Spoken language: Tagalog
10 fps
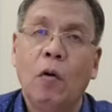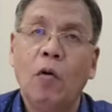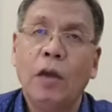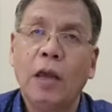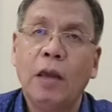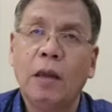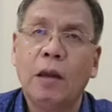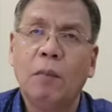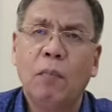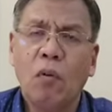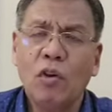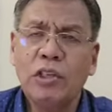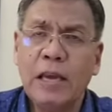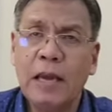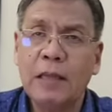Okay.
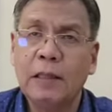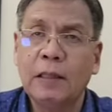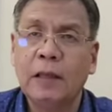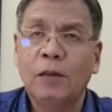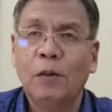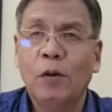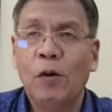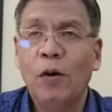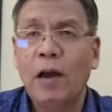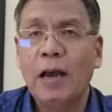Bukod diyan no,